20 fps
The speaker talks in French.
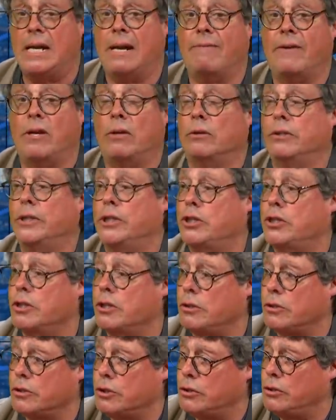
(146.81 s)
La valeur
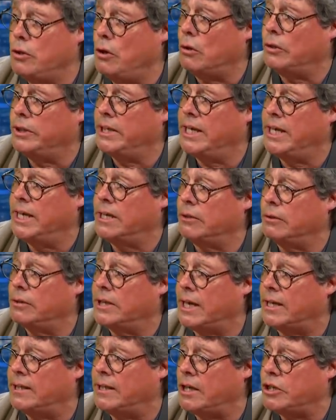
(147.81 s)
d'échange lors des guerres de
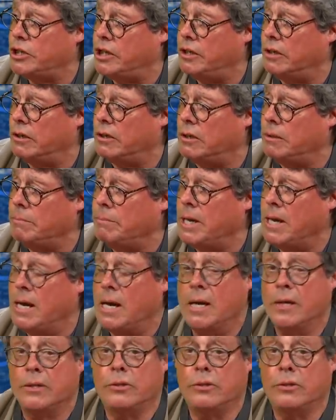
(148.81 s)
Carthage et de Rome,